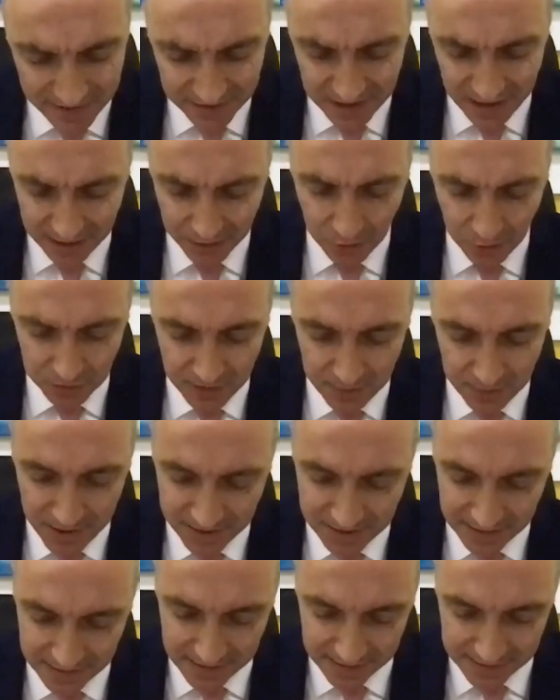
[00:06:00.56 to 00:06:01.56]
cientos de
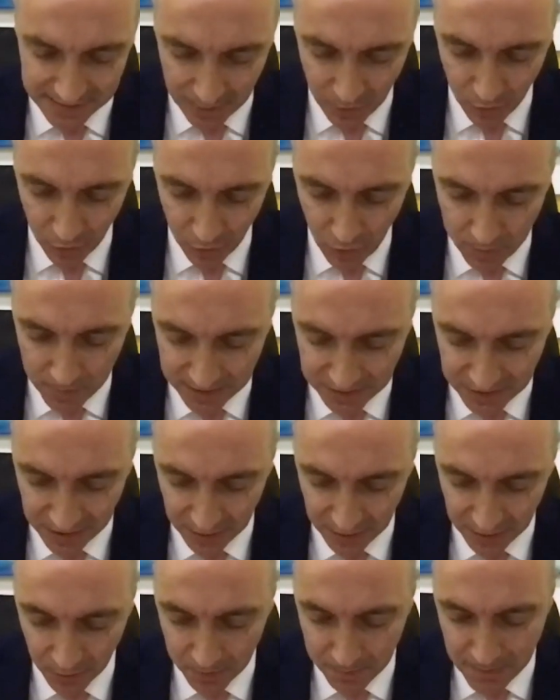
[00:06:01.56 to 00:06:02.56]
veces y sigo
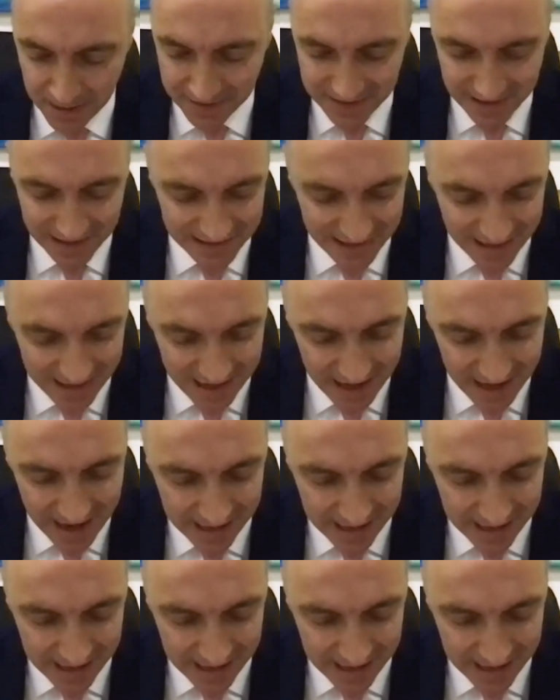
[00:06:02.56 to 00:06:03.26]
convencido. Mientras haya